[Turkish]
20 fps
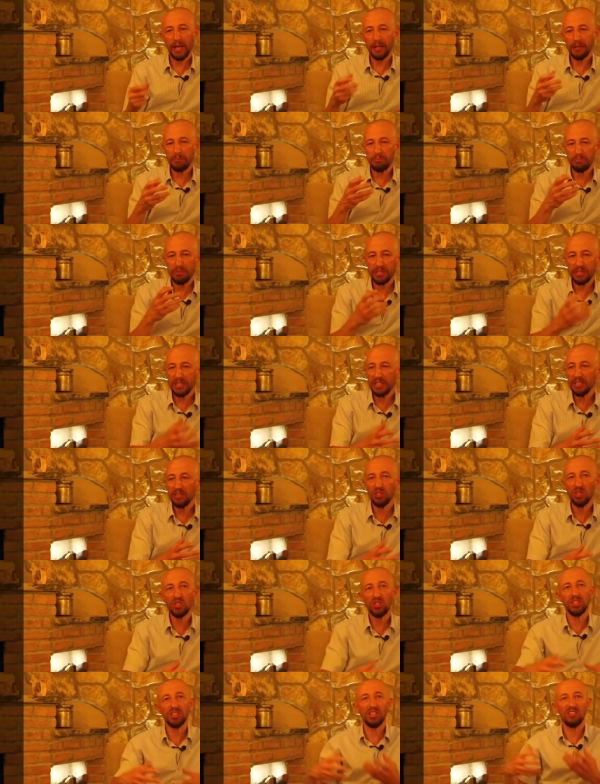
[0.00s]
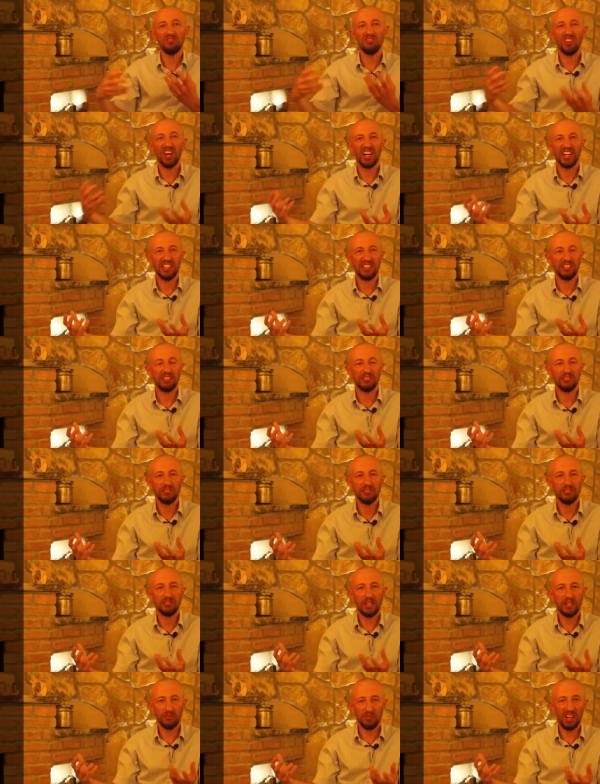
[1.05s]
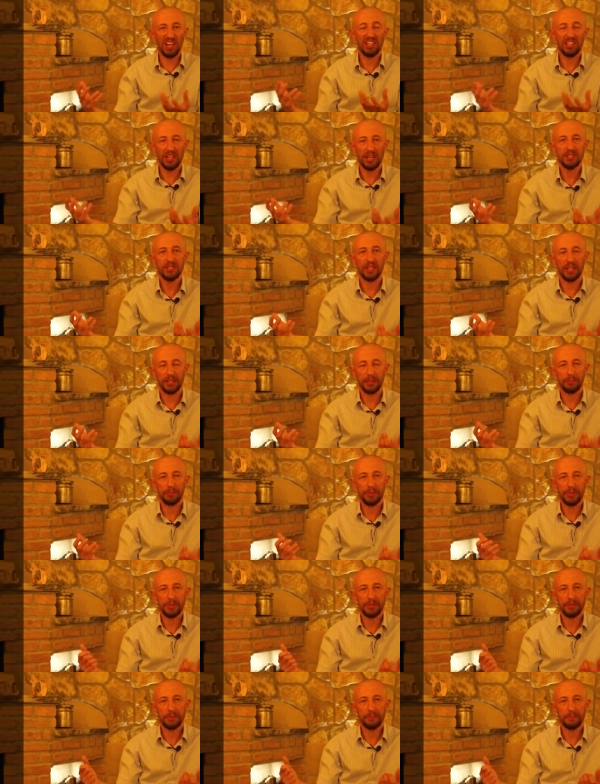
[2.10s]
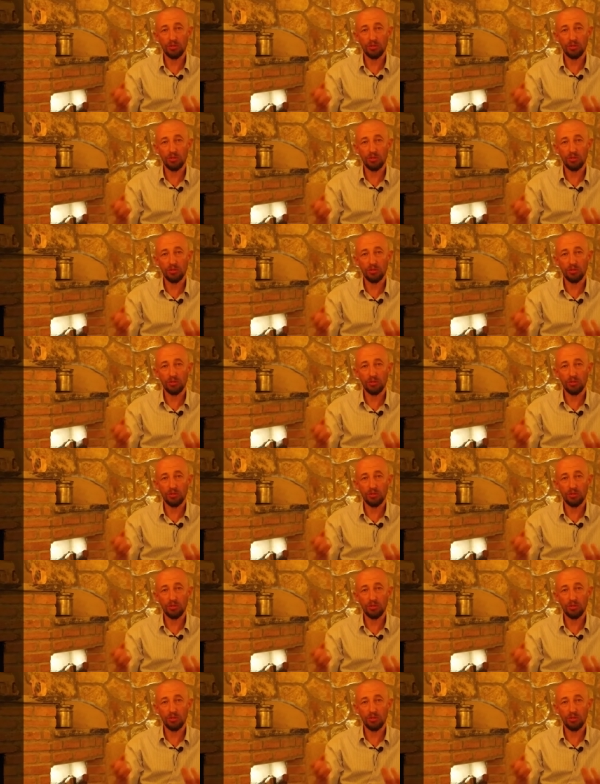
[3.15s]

Yani bireyin dışında varlığı varlığa sahiptir.